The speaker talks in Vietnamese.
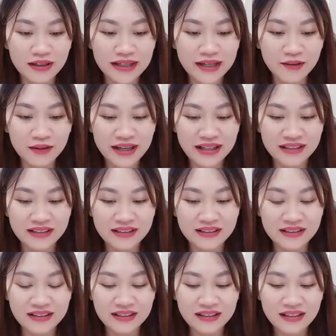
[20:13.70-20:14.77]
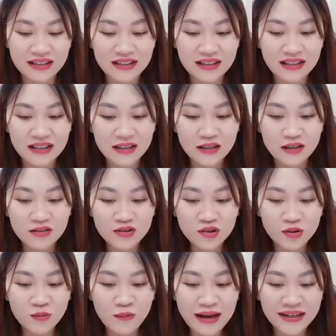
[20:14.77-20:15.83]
kêu lên. Cũng